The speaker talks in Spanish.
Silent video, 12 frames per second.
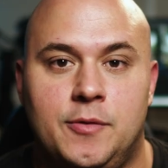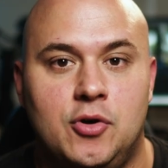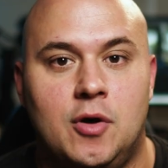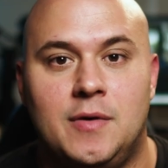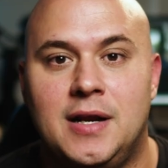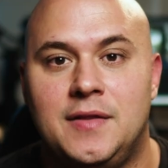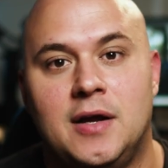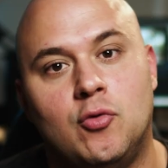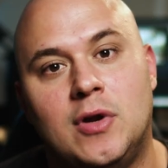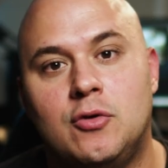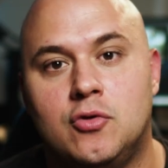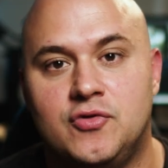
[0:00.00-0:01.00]
yo vengo a hablar de
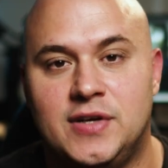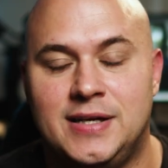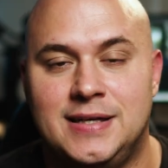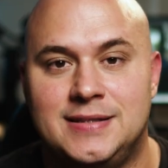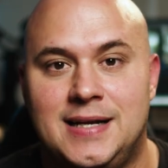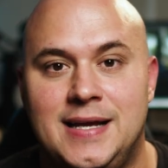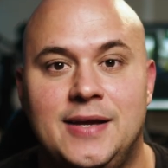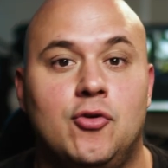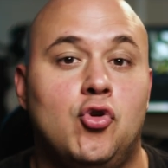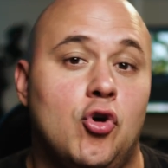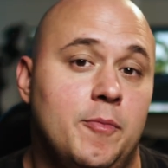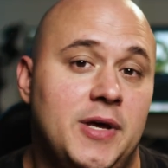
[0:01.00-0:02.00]
algunas cosas que trae que
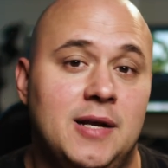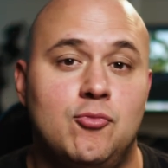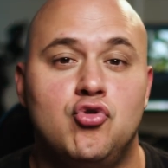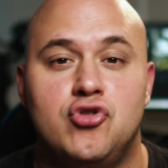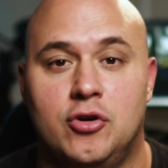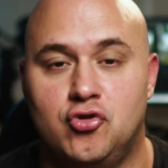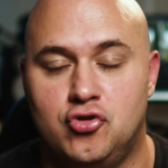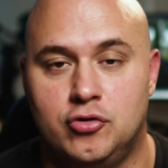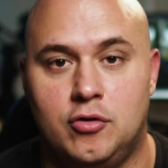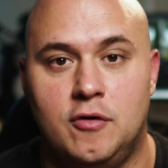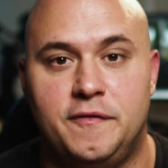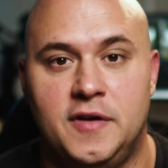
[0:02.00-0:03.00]
nos conviene mucho a
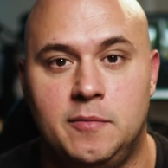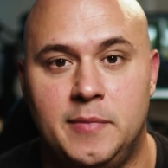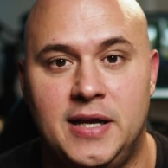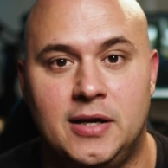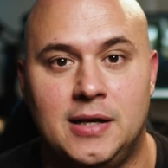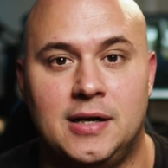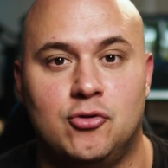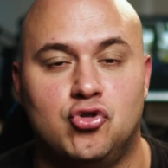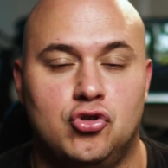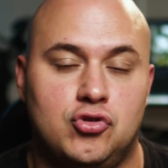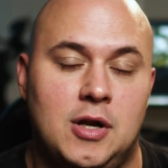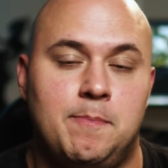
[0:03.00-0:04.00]
nosotros los filmmakers, a
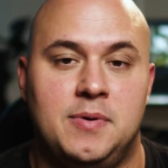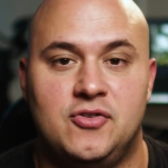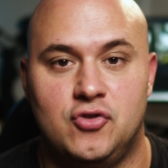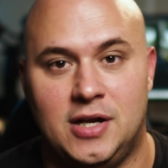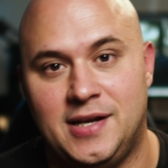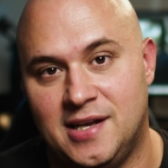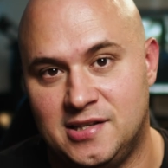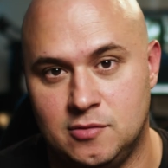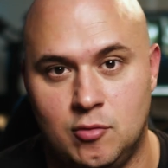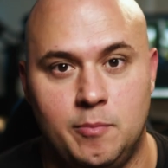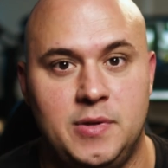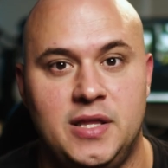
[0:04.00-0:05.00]
nosotros las personas que
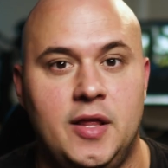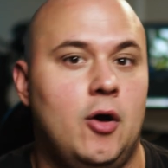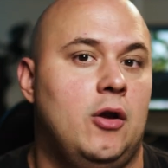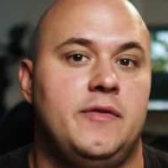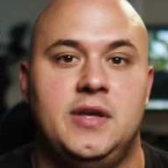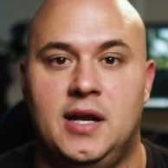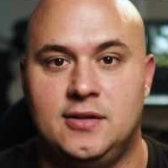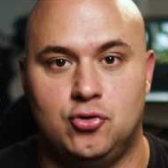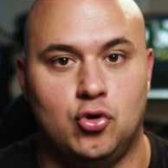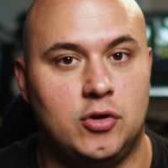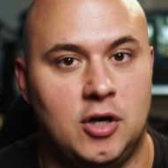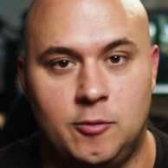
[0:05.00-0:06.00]
hacemos videos, los
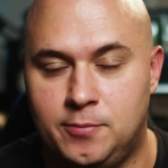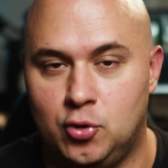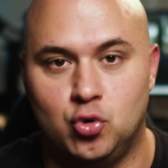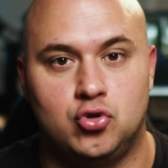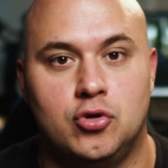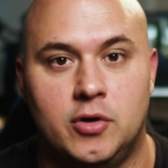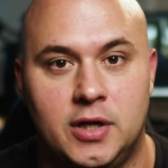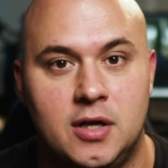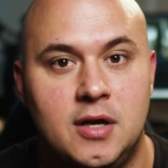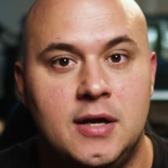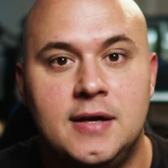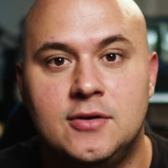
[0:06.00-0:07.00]
directores, los productores,
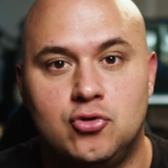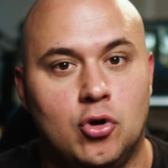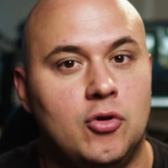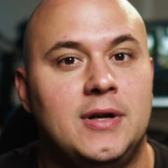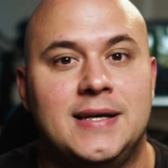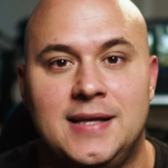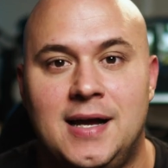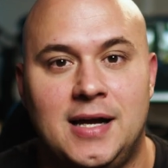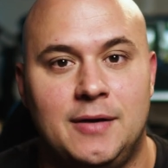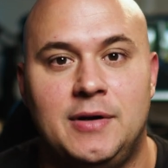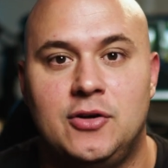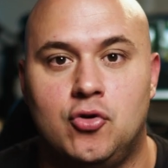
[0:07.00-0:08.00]
todo el que
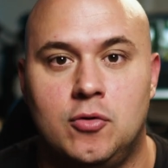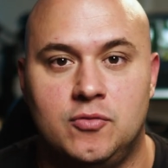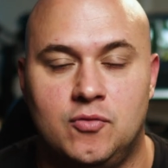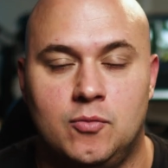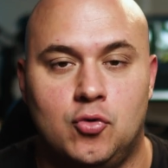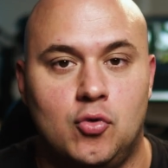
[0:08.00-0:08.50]
tenga que ver con,